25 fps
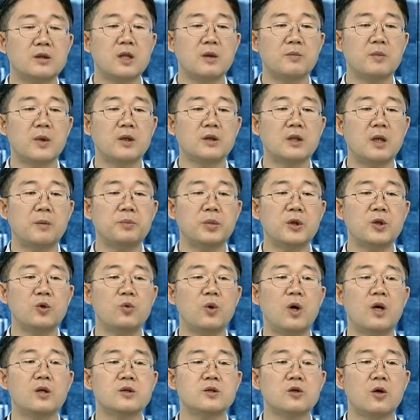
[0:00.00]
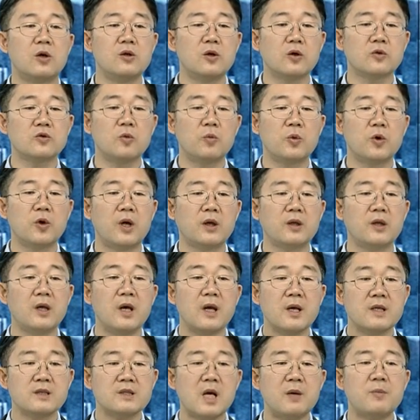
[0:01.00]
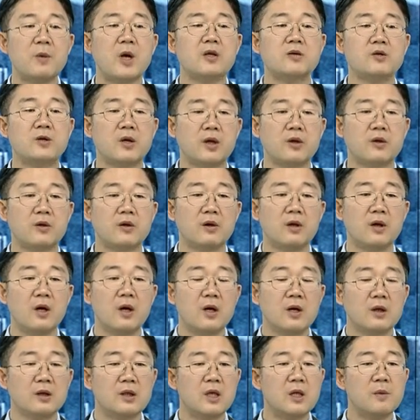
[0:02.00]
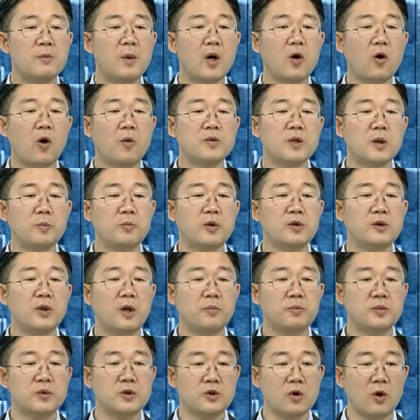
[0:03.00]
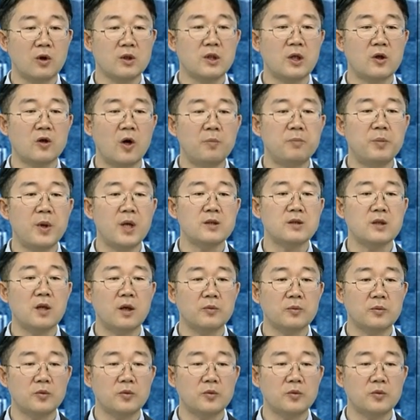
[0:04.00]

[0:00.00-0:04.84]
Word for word: 때마다 필요한 전력 소모량이 3와트예요. 일반 검색보다 전기가 10배 이상